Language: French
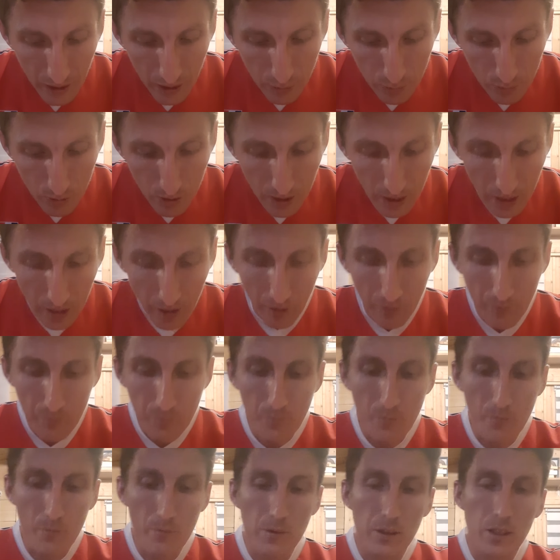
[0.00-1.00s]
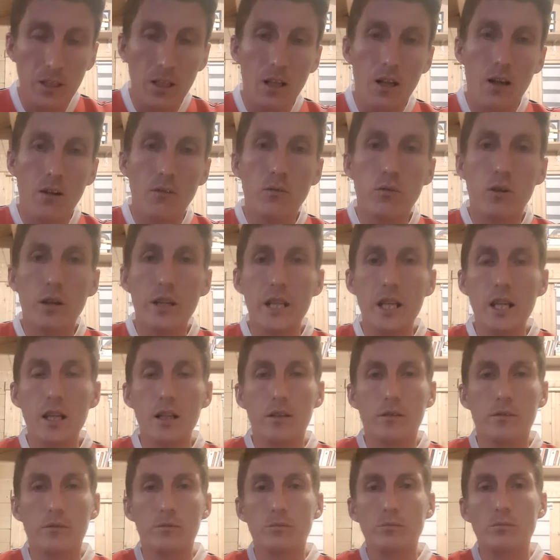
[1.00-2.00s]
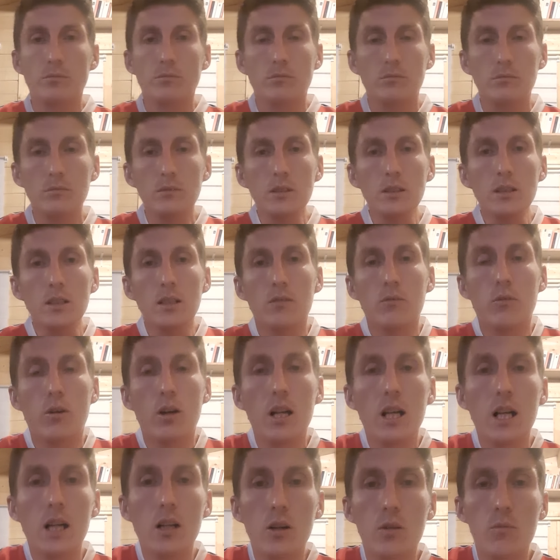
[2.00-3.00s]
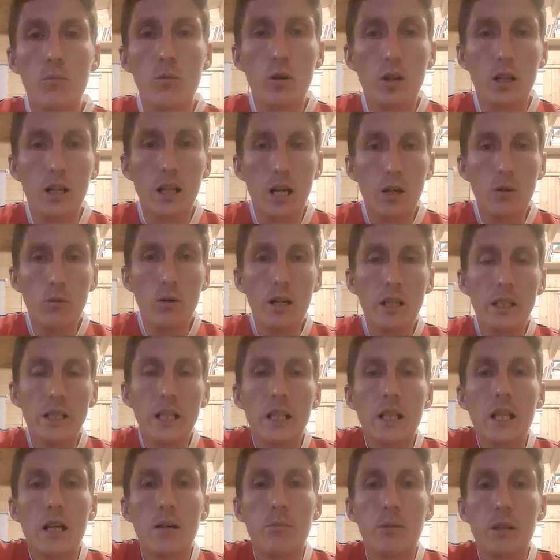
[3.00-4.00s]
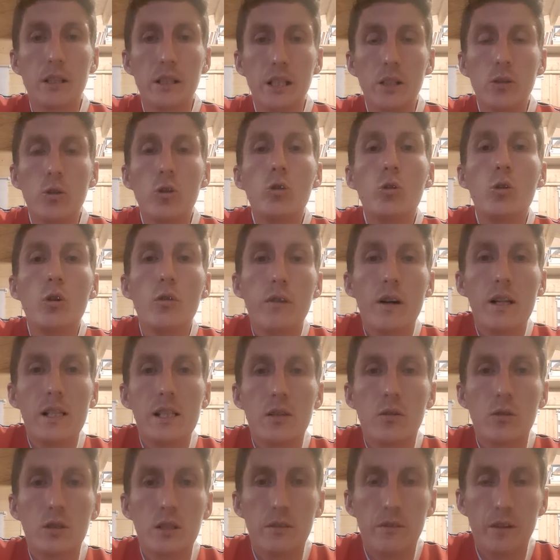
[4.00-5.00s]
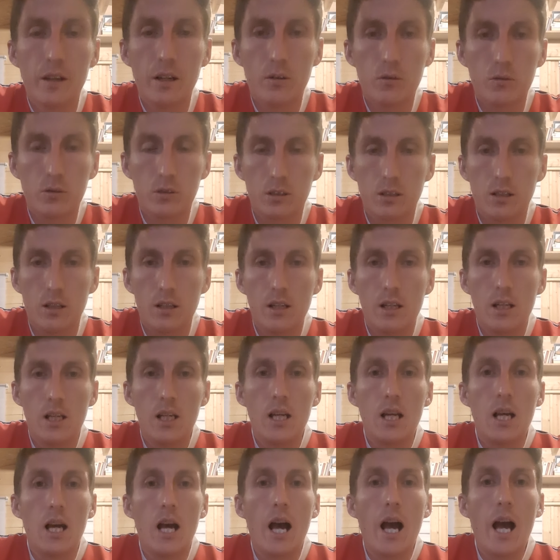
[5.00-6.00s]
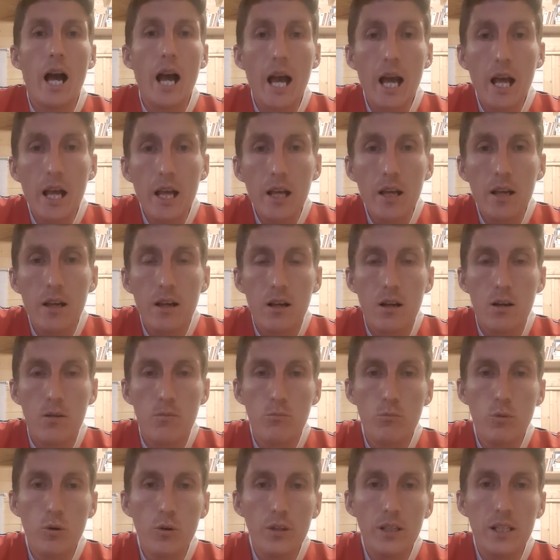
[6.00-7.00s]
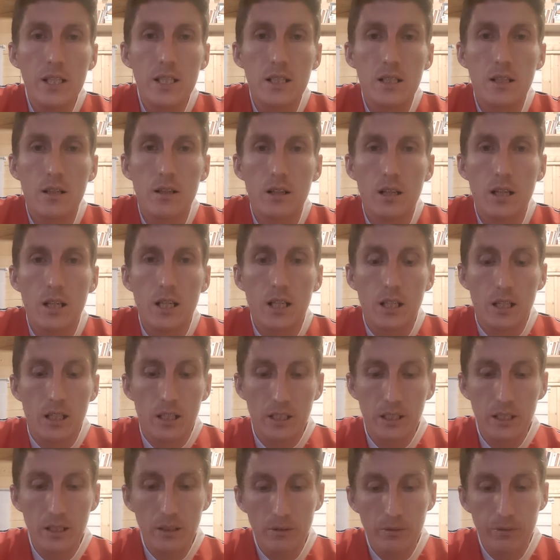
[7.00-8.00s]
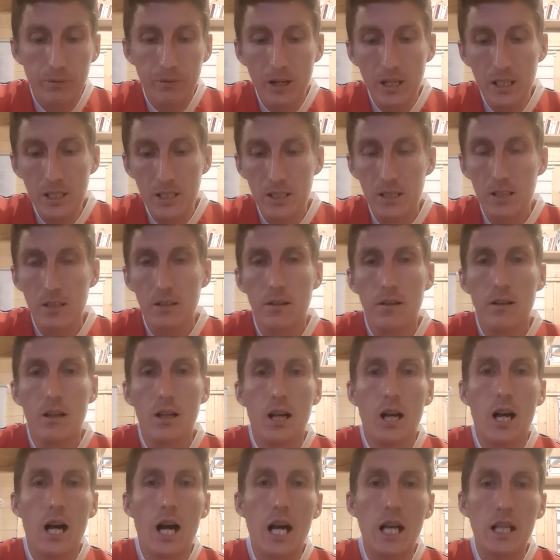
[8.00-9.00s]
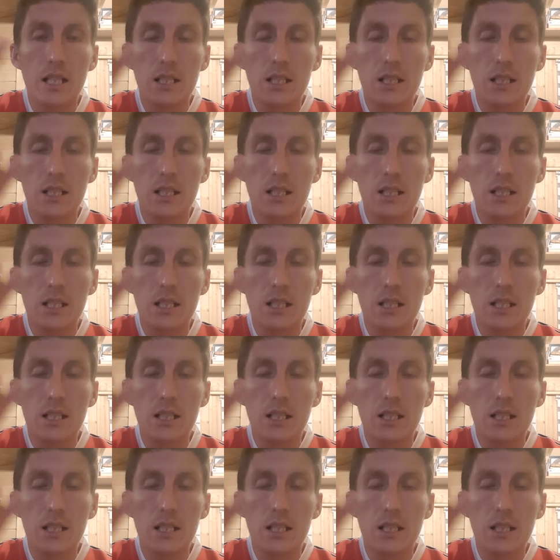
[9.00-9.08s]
adultère. Voyez Voilà comment que la loi est interprétée de deux façons différentes. Un, Moïse, qui face à